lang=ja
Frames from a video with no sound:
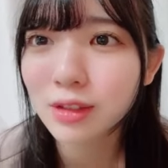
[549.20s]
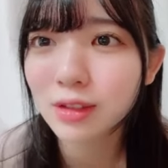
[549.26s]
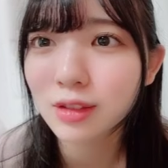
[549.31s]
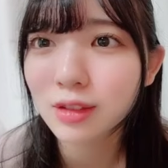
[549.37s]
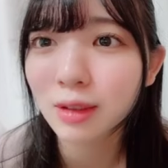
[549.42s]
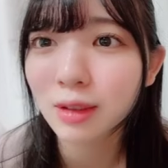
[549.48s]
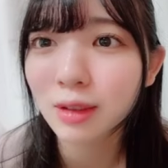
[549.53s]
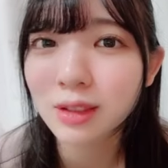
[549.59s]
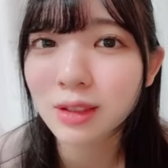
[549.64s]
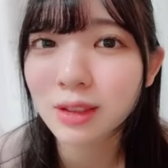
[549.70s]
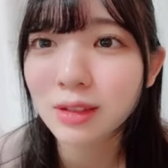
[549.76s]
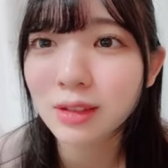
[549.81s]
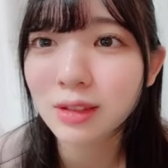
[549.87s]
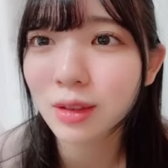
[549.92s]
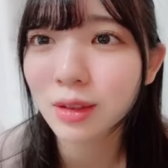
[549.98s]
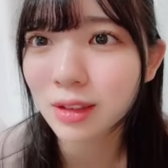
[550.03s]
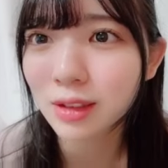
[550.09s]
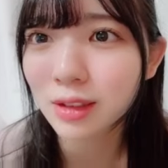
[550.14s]
10年後って
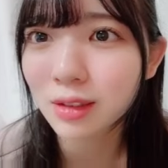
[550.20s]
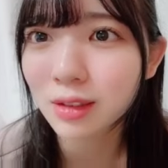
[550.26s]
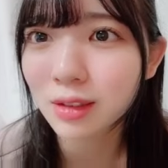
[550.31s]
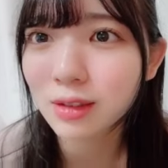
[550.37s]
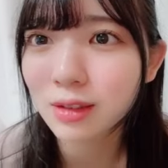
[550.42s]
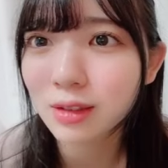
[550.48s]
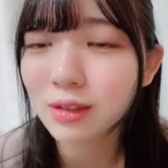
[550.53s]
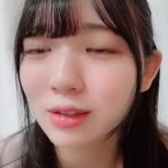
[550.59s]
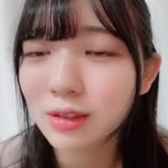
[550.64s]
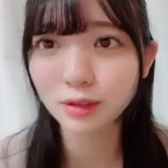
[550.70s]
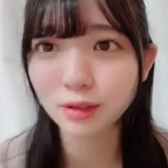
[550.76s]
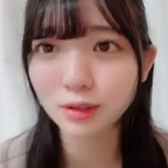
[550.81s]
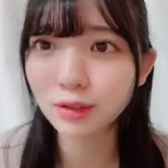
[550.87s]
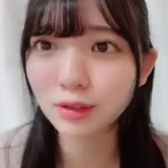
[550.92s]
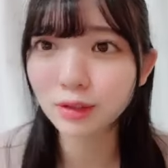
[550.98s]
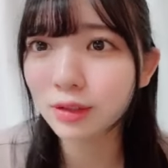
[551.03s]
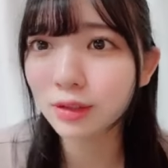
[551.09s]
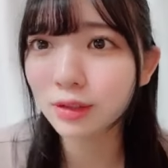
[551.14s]
何歳私
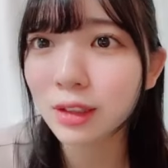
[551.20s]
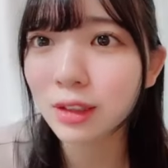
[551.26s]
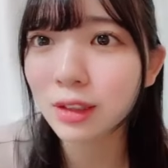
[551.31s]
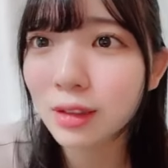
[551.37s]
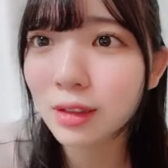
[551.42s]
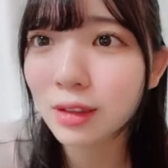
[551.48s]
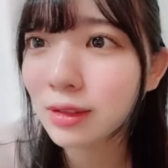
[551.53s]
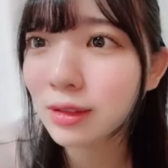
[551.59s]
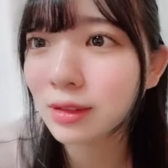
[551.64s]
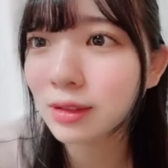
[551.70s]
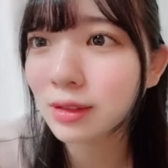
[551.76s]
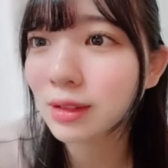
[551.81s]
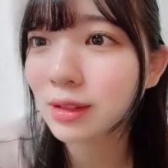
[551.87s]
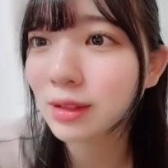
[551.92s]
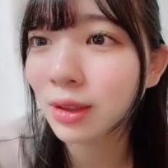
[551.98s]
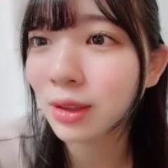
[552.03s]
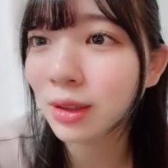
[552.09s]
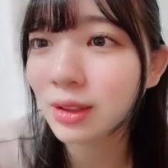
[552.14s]
そん
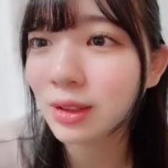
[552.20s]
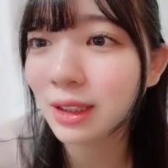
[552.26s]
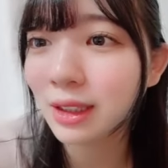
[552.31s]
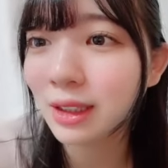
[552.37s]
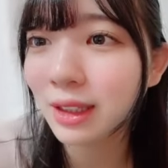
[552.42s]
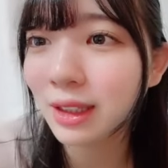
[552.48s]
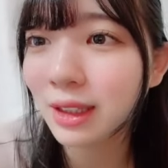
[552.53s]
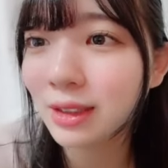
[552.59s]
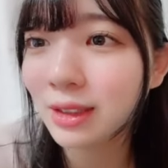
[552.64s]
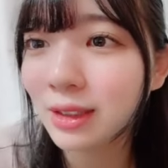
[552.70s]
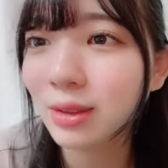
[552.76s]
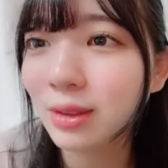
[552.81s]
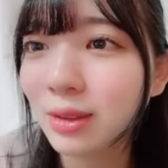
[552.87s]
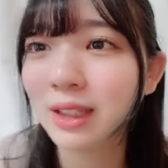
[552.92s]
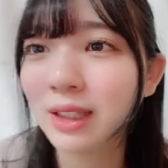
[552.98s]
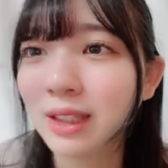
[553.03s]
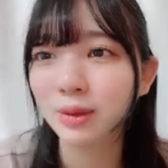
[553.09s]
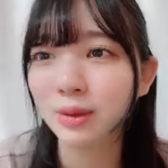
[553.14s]
なのもういつ
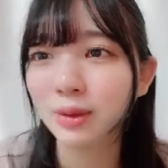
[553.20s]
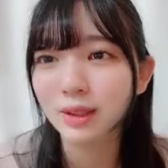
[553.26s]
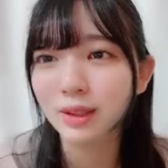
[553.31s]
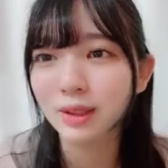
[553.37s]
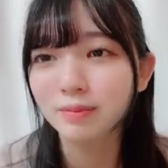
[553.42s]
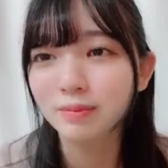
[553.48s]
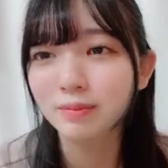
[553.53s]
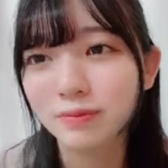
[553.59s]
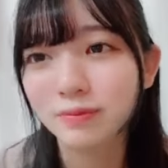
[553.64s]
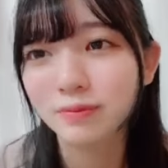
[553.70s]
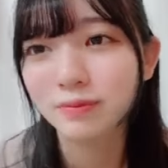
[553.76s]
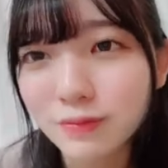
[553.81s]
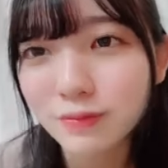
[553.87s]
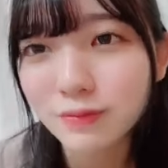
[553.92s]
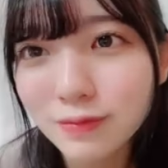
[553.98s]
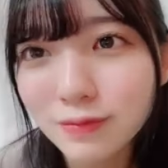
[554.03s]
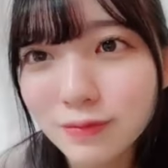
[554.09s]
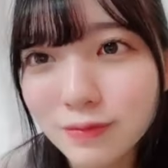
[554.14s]
結婚するなんて分か
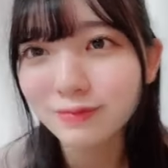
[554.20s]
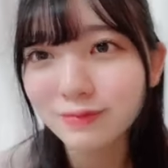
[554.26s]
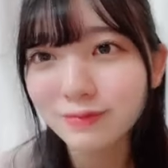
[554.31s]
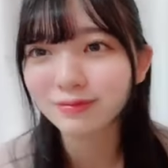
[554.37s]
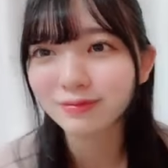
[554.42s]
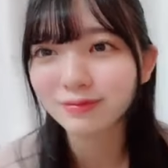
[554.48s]
んないよね